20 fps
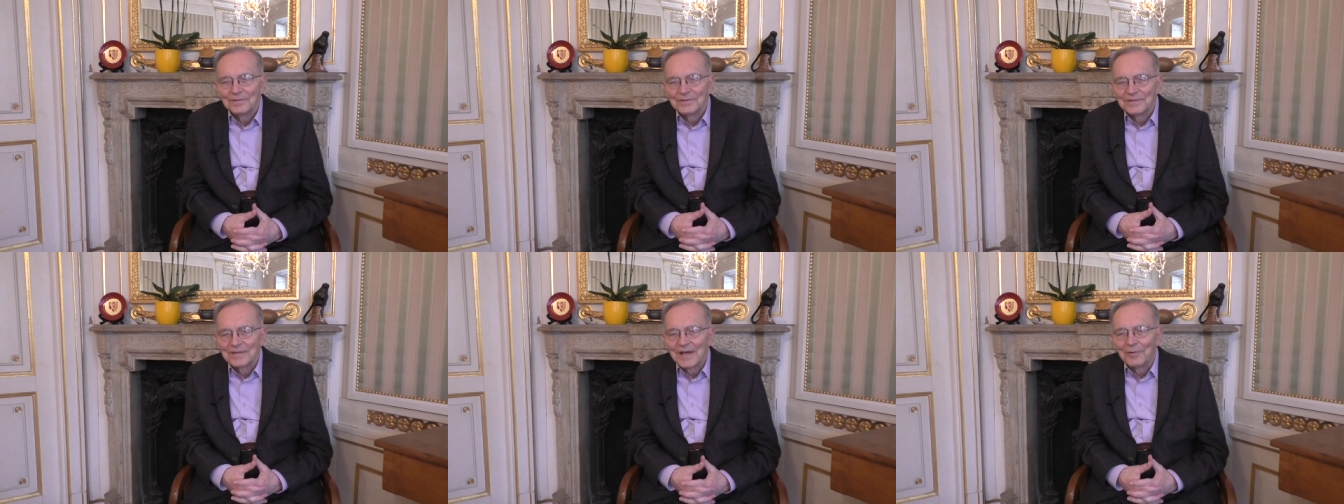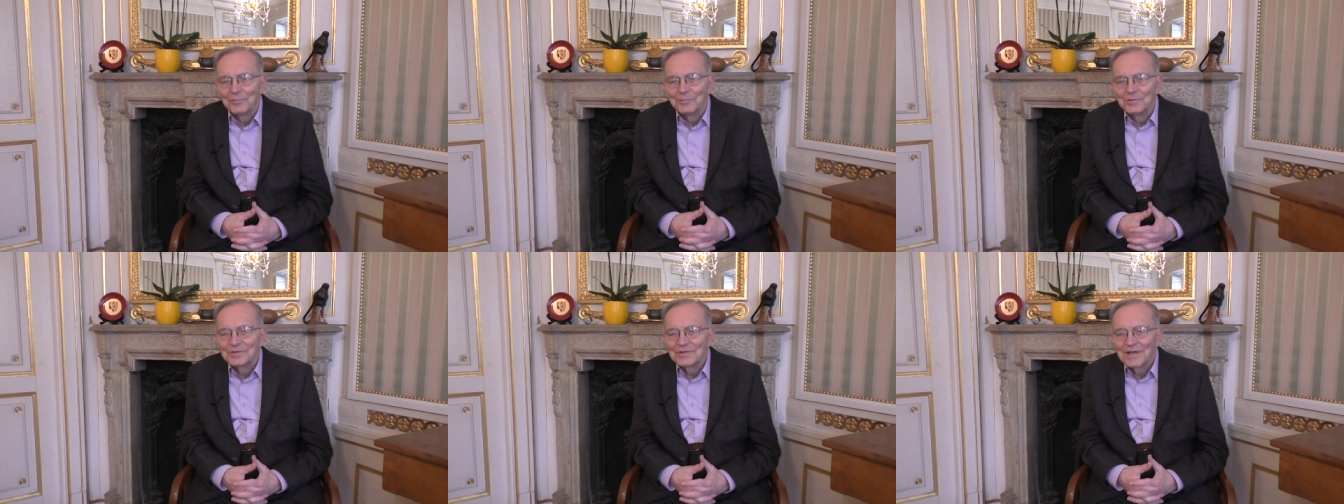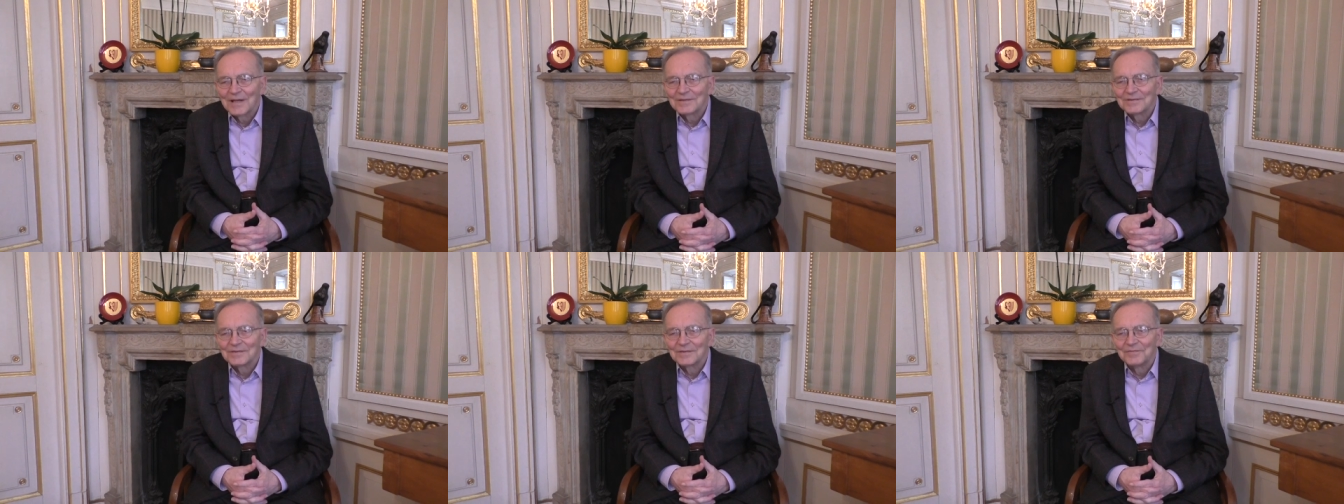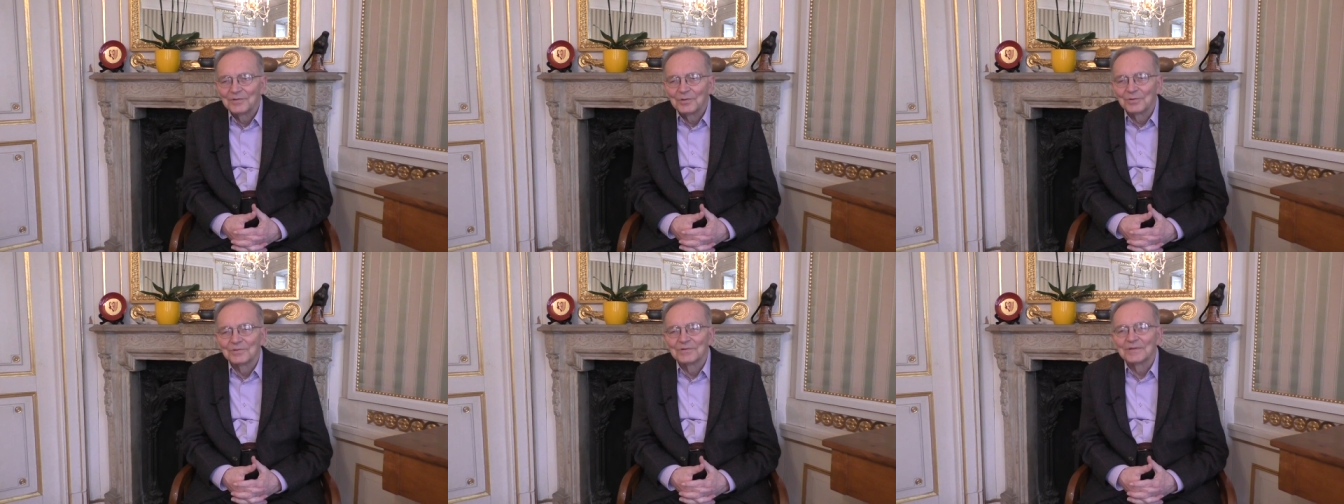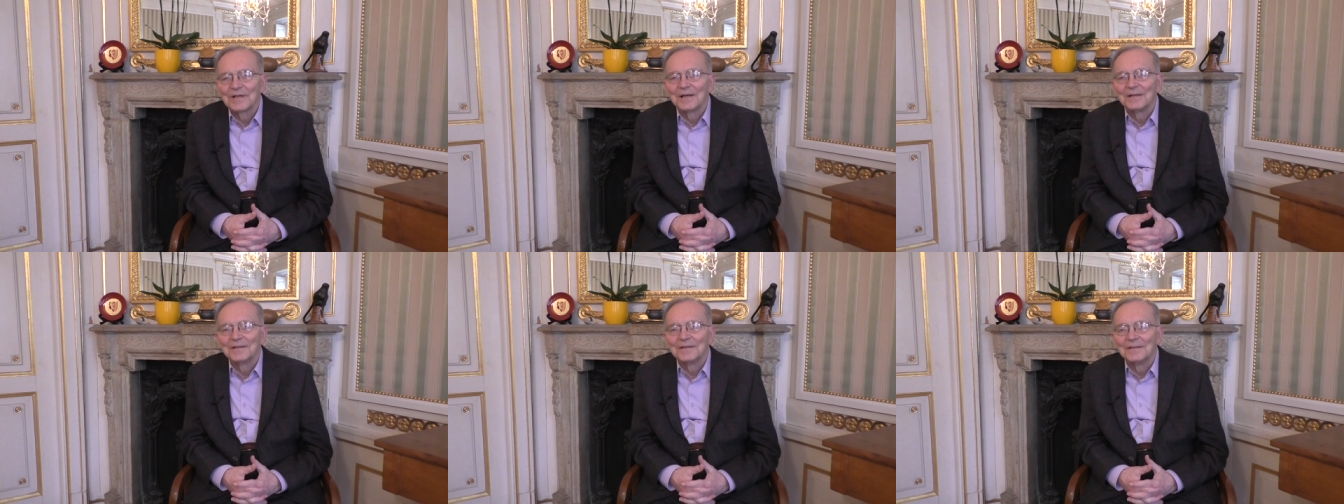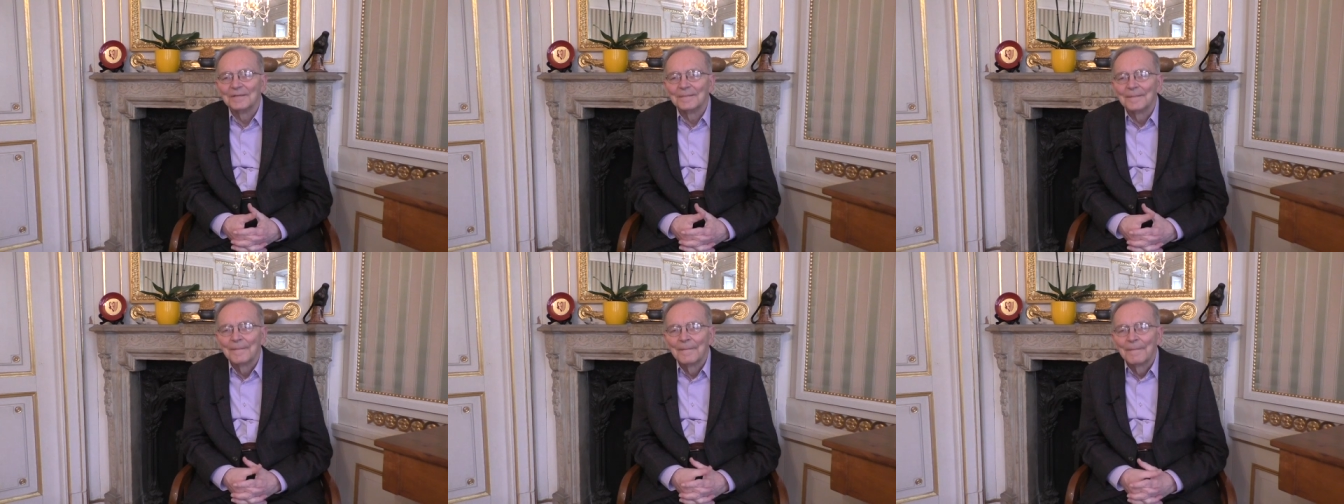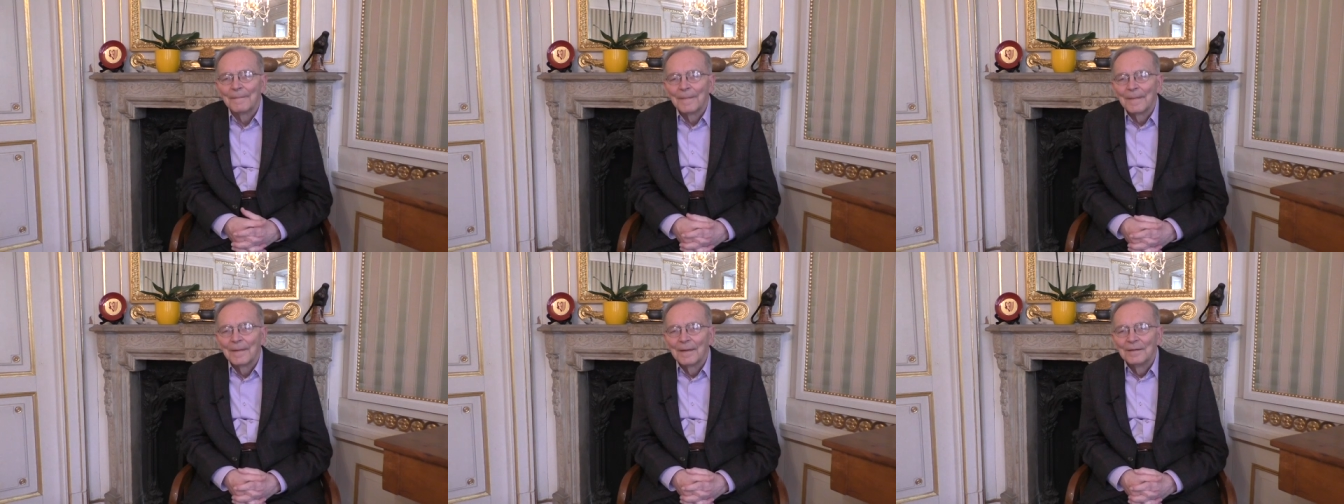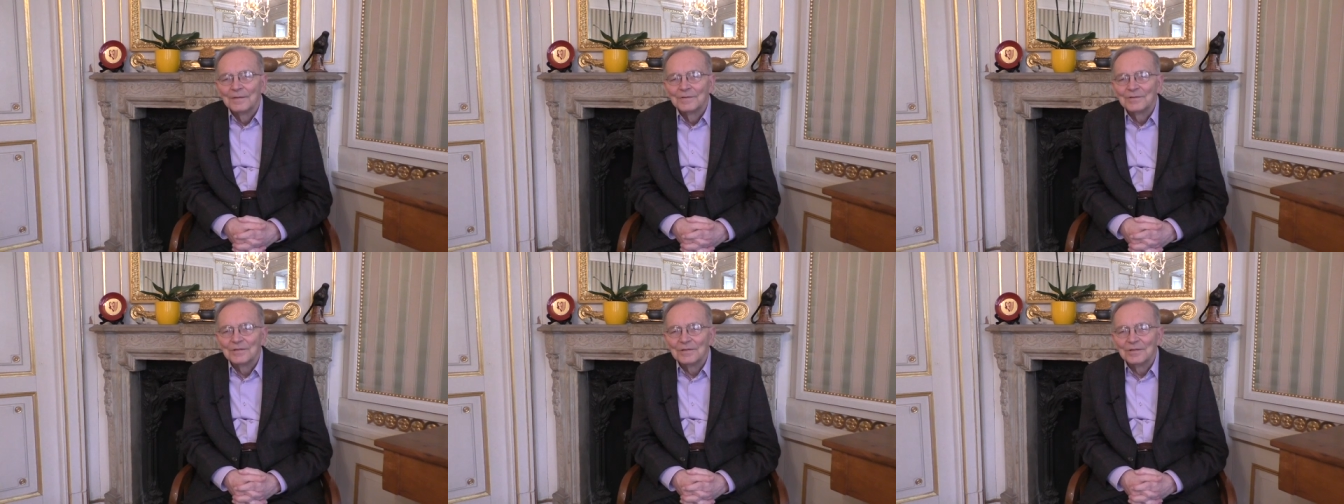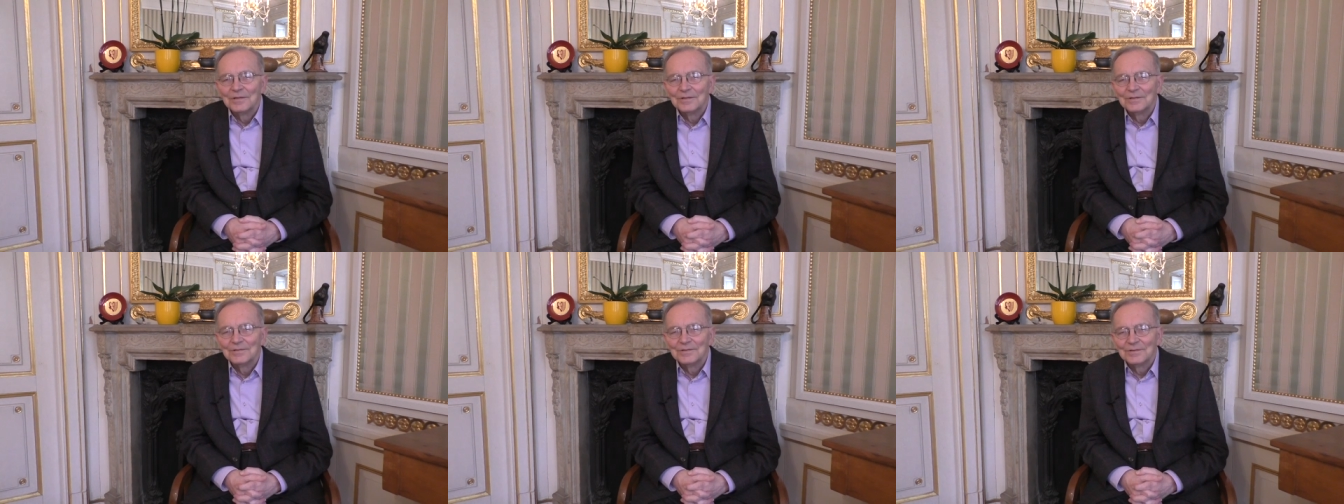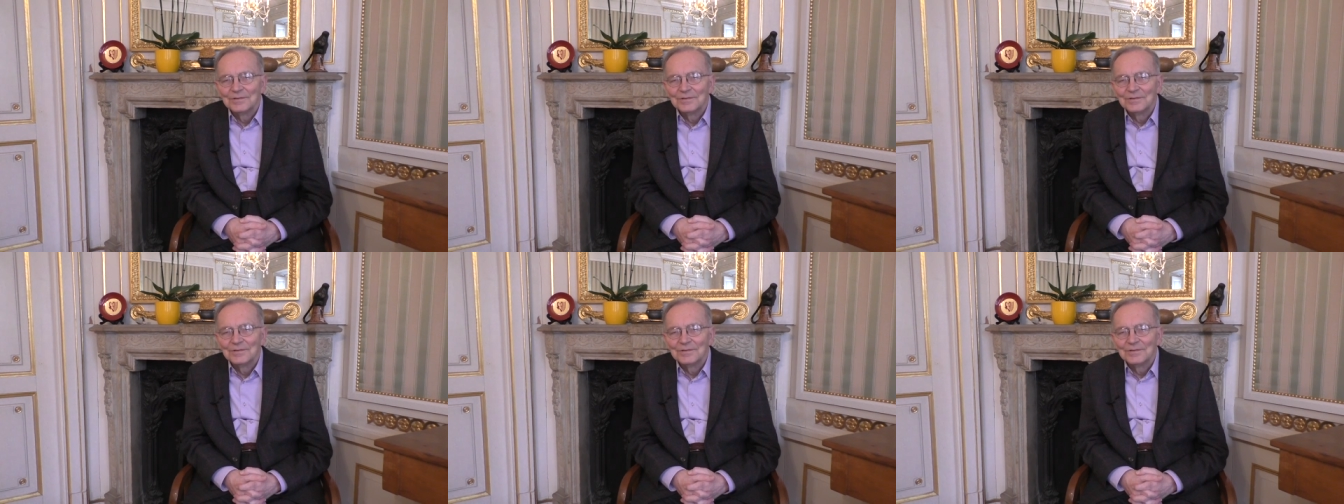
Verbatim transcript: cały czas związany, czyli z